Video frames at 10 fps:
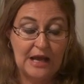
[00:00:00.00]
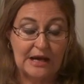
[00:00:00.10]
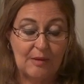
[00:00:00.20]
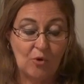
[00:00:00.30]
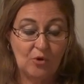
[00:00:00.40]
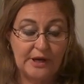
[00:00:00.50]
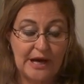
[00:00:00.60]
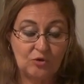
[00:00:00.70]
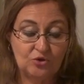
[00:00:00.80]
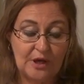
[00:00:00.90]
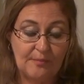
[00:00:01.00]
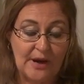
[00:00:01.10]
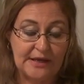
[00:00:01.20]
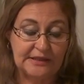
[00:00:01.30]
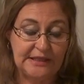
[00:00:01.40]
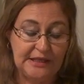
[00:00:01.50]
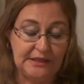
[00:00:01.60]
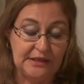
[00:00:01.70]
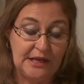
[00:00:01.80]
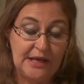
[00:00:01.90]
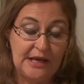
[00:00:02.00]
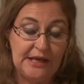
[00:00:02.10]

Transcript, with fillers: Ramón Grau San Martín